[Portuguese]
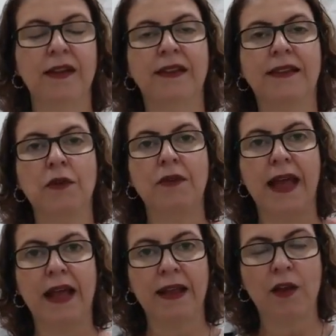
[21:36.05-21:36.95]
que tem um
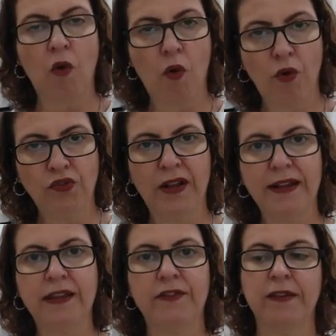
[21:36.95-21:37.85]
QR Code
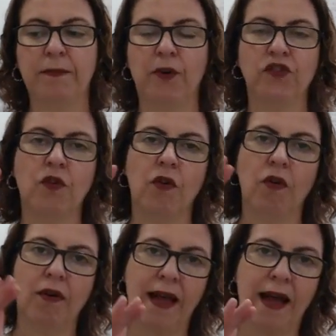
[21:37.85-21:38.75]
ali, você pode
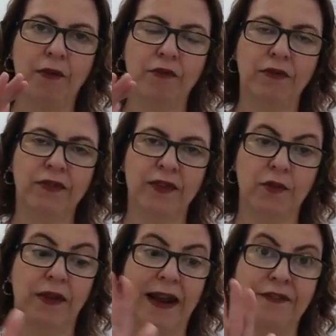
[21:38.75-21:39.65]
colocar o
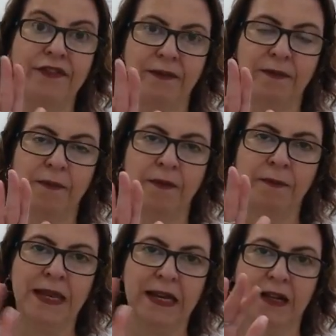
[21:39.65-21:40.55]
celular
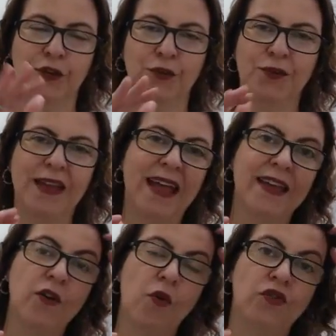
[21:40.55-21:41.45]
mirando no
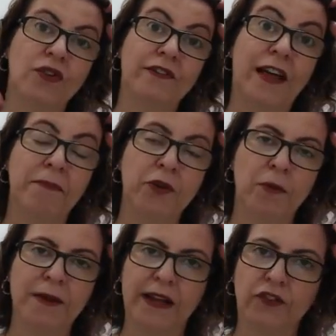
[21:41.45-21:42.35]
QR Code, ele vai abrir o
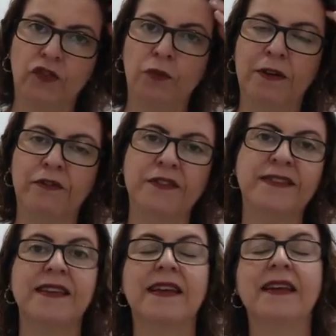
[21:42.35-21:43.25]
aplicativo para
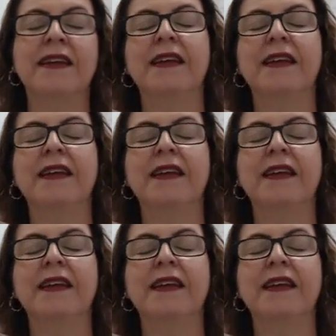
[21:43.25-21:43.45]
você.